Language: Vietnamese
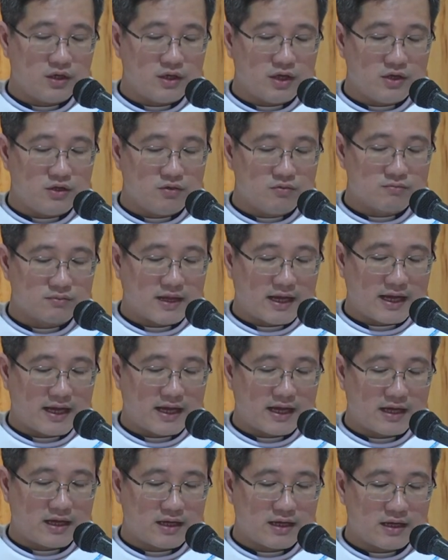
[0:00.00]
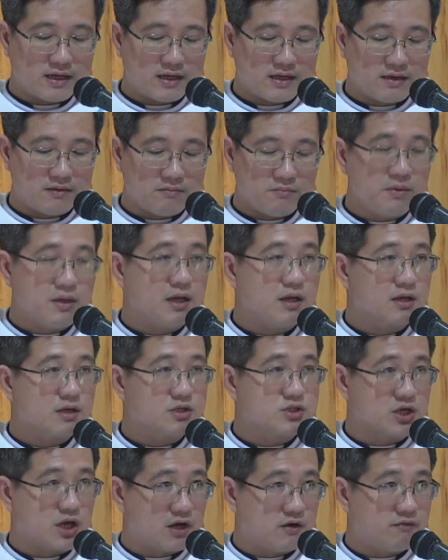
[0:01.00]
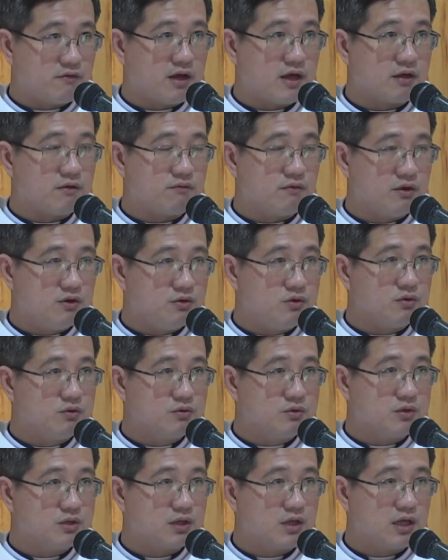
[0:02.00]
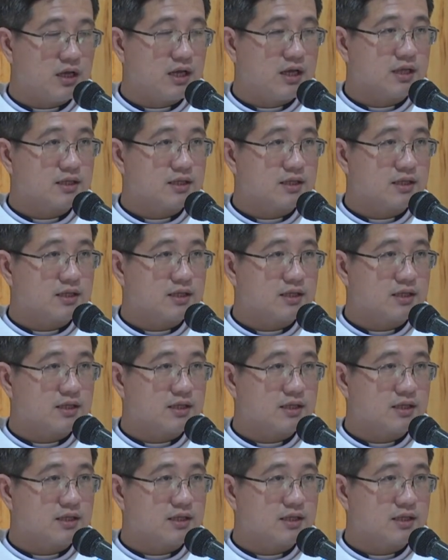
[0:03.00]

để chúng ta biết trở về với Chúa,